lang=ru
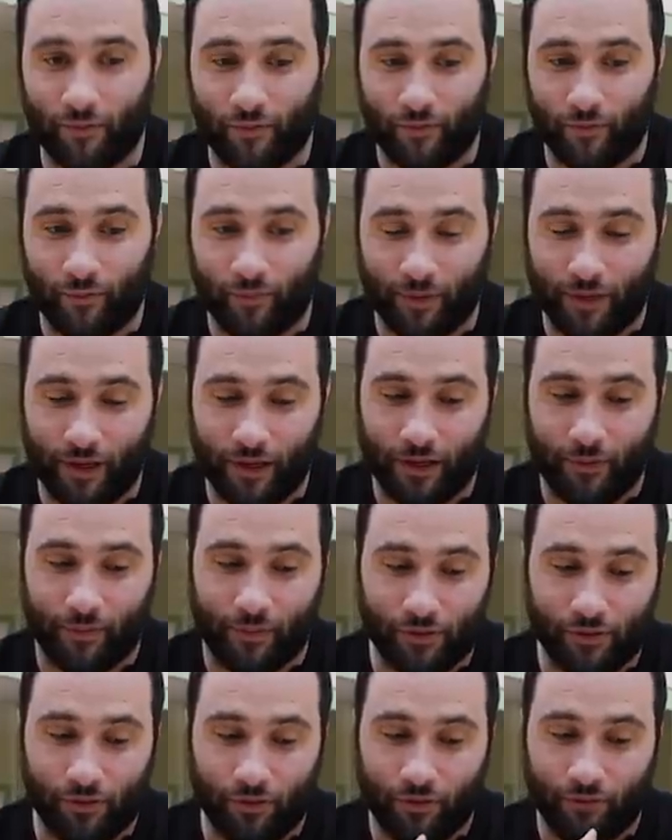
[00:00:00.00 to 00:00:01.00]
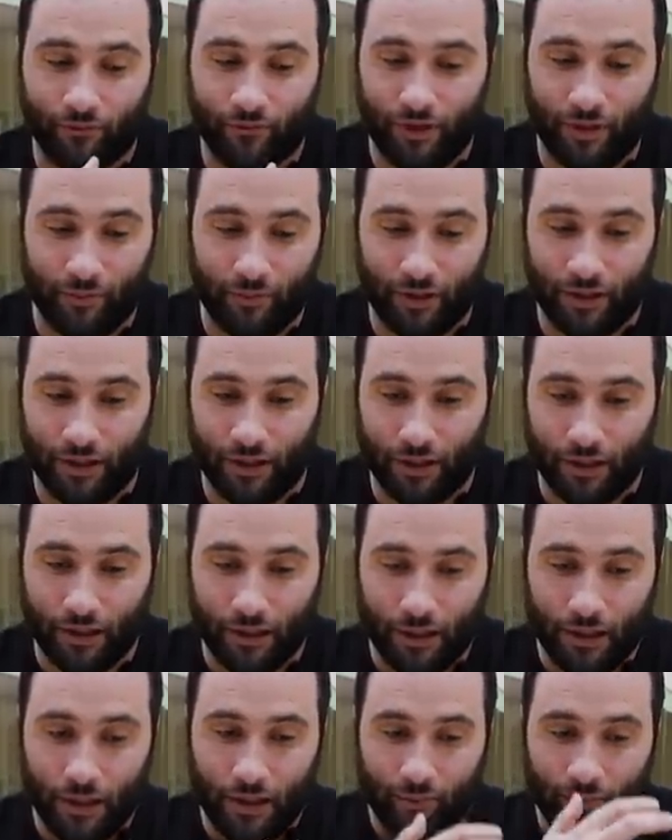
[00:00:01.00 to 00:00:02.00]
при определенном времени,
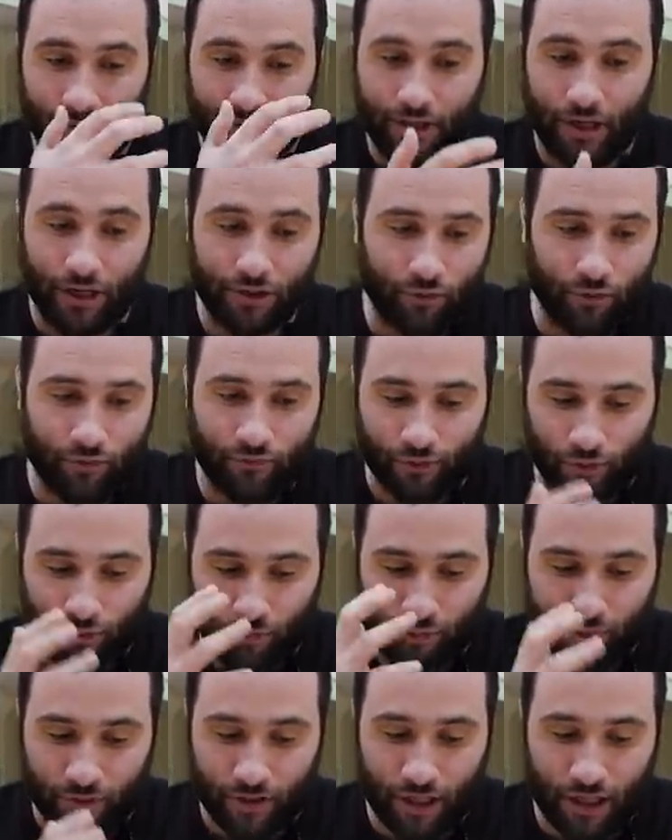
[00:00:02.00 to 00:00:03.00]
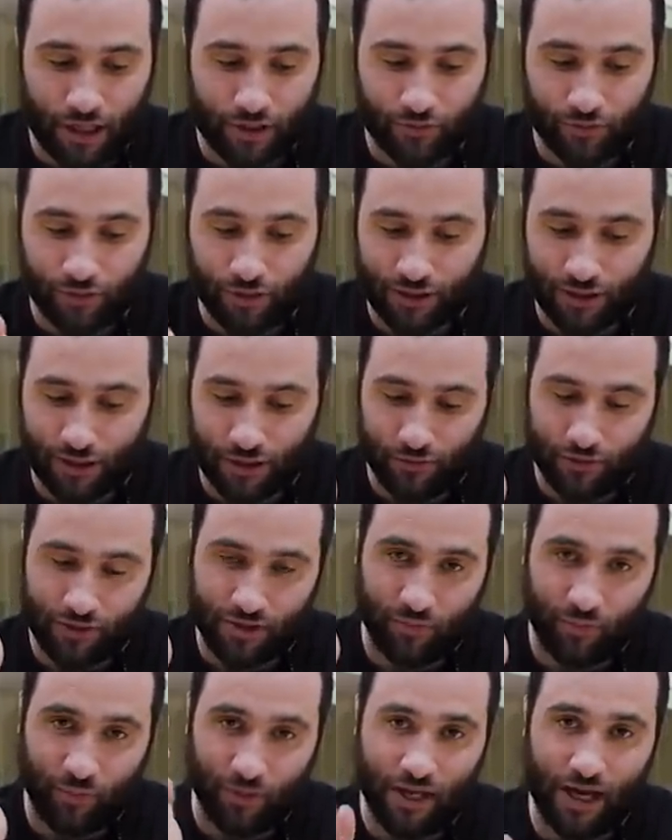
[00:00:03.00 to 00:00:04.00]
подготовки упираются, у них
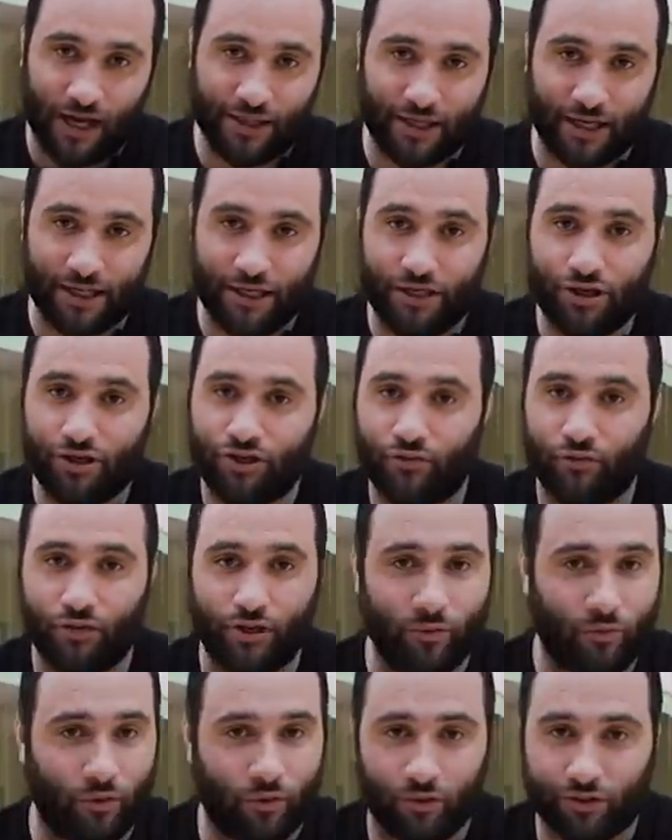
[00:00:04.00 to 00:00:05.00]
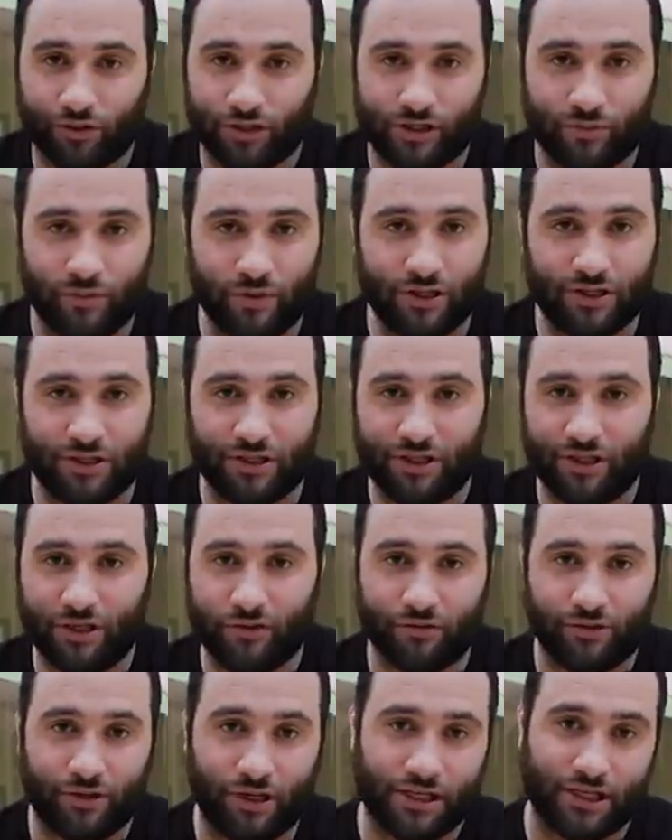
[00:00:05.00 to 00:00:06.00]
становится плата, они ничего не могут изменить и
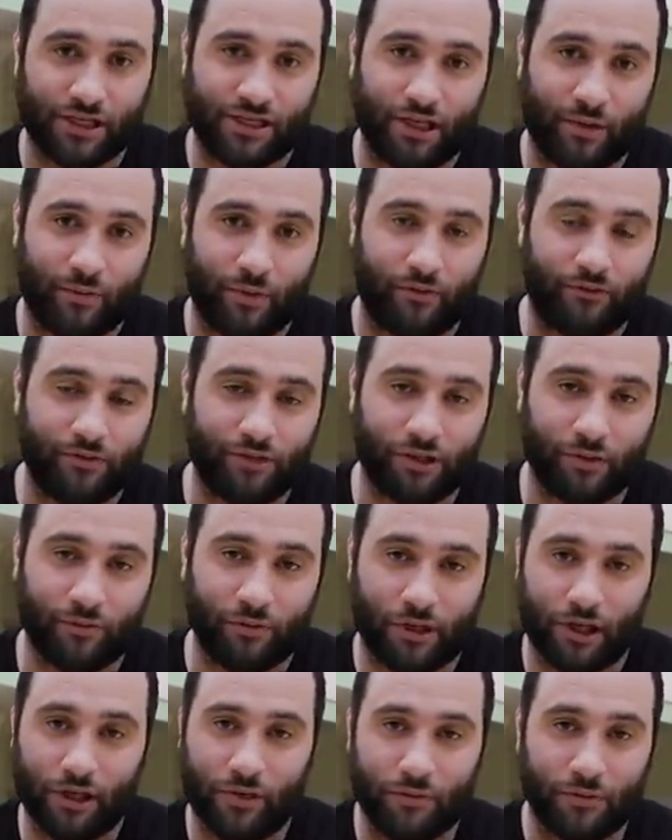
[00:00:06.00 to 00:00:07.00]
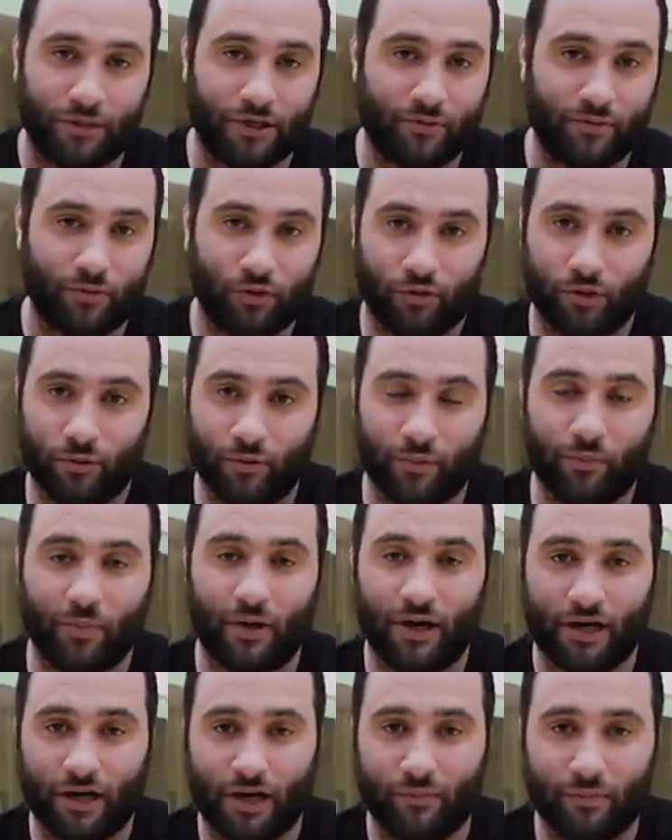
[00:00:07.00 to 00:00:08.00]
сделать, даже с добавочными какими-то измененными
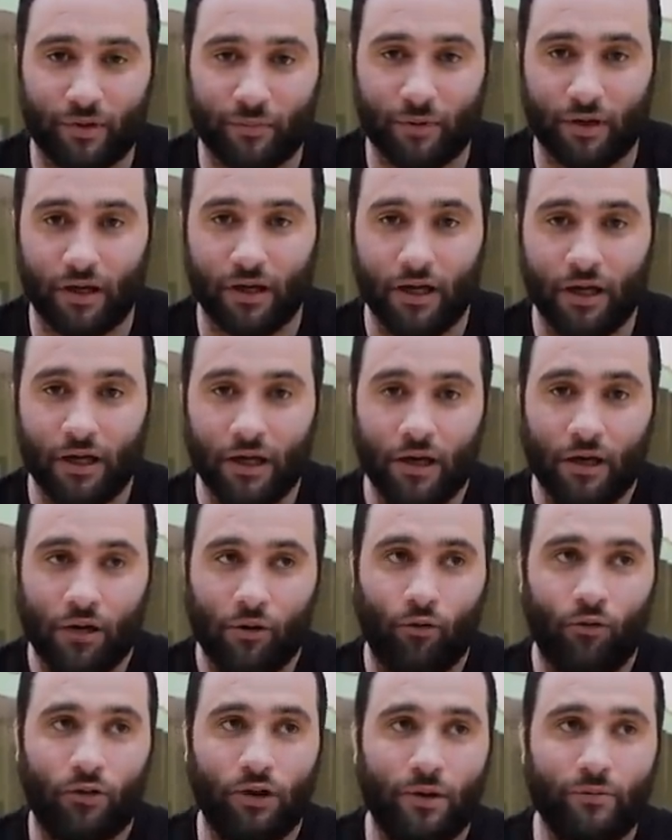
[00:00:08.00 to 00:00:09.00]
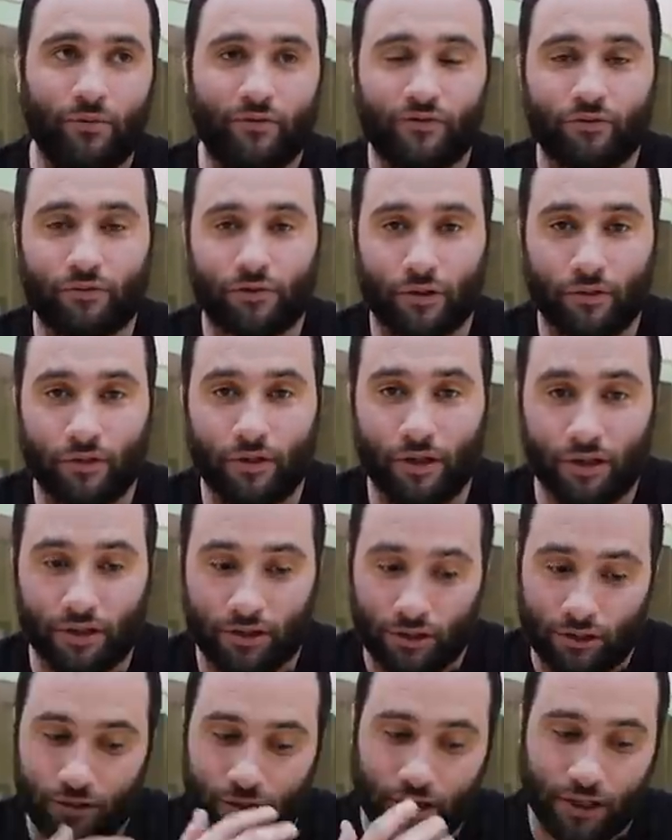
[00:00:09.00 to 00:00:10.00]
программами, углами и, всем, и,
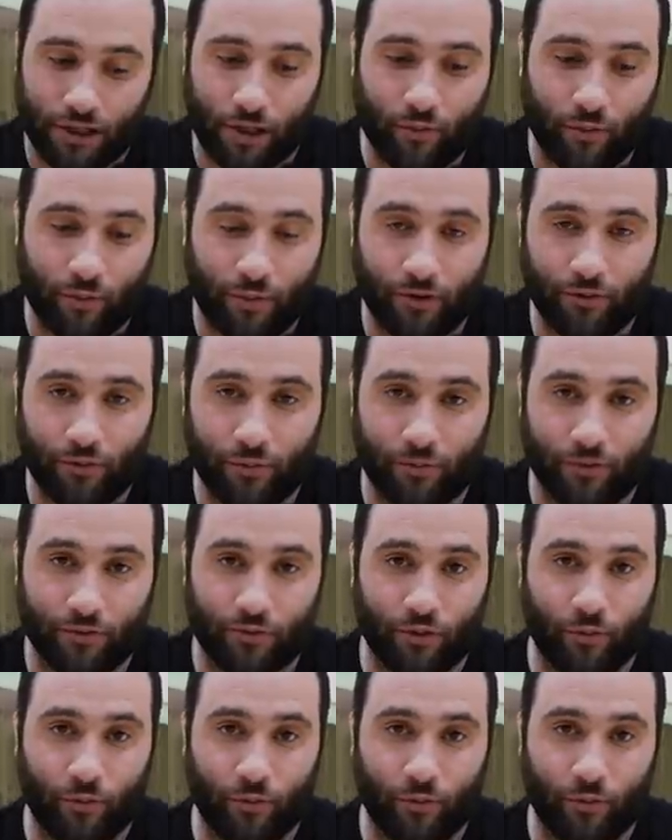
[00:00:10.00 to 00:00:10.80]
и тому подобное.